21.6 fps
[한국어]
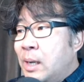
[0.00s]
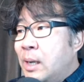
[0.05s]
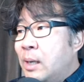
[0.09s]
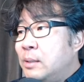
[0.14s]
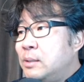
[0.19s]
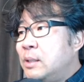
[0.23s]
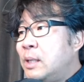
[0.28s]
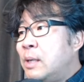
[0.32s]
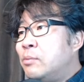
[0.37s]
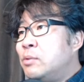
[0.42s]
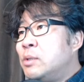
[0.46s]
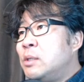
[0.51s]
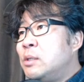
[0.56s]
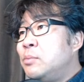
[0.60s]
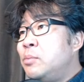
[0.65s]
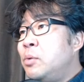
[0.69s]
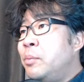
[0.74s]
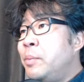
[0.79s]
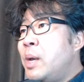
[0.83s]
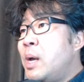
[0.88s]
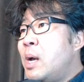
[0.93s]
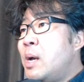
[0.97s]
그래서 내부 사진
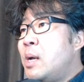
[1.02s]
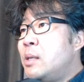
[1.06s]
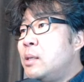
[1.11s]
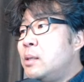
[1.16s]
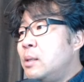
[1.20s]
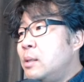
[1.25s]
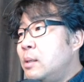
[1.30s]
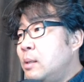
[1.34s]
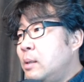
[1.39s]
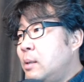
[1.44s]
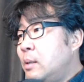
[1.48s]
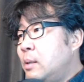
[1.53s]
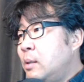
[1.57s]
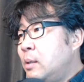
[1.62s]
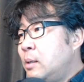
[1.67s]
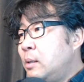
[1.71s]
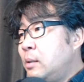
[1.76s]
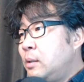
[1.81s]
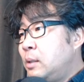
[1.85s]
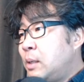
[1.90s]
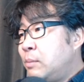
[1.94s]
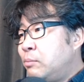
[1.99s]
보면
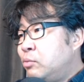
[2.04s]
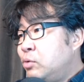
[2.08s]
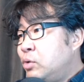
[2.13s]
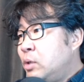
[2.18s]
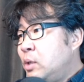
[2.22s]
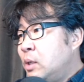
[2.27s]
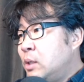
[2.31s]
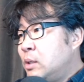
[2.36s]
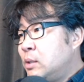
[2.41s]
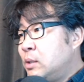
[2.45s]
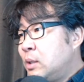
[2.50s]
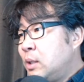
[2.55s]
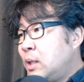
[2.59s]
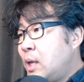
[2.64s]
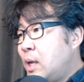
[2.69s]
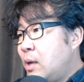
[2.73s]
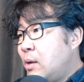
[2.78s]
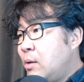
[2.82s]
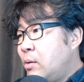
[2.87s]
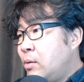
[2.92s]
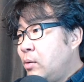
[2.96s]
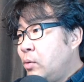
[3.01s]
딱 문을 열었을 때
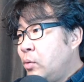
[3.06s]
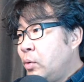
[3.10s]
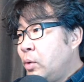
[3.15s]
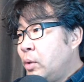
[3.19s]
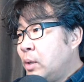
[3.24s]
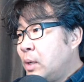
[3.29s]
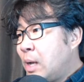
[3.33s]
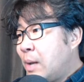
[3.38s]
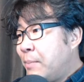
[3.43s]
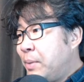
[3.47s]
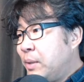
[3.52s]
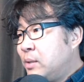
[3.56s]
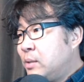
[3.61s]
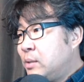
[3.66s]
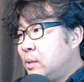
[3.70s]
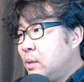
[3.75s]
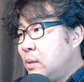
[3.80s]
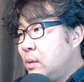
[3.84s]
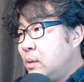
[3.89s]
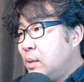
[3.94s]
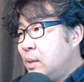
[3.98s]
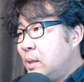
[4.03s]
여기는 카페트죠.
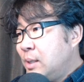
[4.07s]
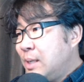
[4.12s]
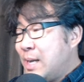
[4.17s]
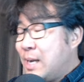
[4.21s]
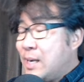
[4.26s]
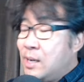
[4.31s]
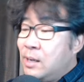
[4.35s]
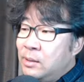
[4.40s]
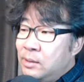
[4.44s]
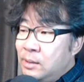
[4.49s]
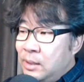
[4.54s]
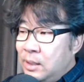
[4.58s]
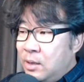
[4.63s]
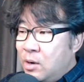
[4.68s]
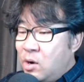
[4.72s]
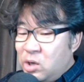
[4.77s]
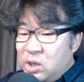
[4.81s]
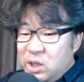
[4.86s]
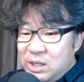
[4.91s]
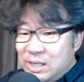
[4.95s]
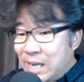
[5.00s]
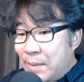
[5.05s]
약간
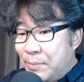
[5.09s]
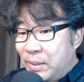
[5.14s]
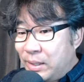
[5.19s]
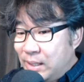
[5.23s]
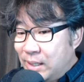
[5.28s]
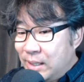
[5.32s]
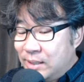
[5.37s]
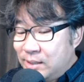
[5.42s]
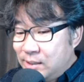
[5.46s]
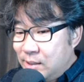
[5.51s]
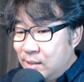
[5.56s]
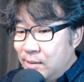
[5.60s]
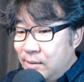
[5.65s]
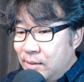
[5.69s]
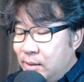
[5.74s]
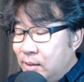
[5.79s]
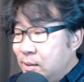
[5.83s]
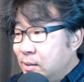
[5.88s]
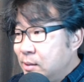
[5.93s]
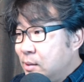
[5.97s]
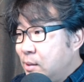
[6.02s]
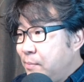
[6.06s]
거친 카페트가 있어요.
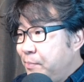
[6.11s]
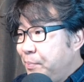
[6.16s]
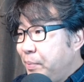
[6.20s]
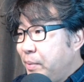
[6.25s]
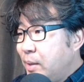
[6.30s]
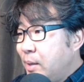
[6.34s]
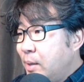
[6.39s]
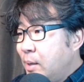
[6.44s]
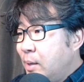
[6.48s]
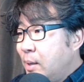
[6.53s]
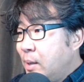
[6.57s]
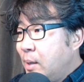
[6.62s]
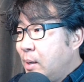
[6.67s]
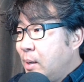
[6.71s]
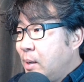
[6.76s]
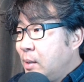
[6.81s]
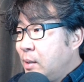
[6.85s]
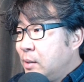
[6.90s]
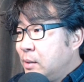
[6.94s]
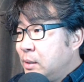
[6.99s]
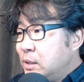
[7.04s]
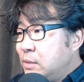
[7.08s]
그래서
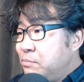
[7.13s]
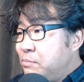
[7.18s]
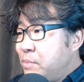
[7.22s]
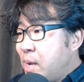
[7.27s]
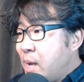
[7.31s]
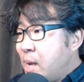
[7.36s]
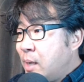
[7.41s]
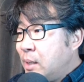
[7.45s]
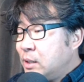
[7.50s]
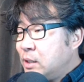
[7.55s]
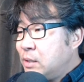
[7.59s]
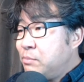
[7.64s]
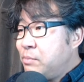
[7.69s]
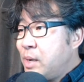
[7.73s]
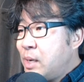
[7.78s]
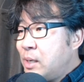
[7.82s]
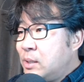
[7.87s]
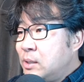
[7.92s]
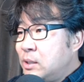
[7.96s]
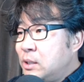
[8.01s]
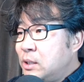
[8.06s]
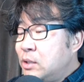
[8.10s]

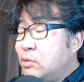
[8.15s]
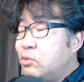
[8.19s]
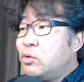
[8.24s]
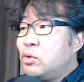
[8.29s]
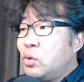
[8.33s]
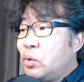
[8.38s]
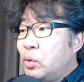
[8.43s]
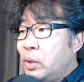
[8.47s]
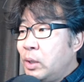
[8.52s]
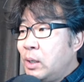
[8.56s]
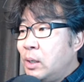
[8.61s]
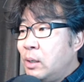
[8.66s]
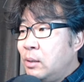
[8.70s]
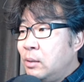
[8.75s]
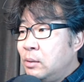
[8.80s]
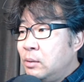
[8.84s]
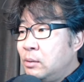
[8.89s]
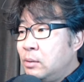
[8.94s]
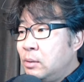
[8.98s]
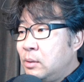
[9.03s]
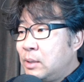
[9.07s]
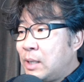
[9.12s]
신발을 신고 들어오니까
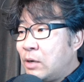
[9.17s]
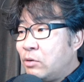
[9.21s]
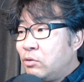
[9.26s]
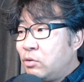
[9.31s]
그래서 닦고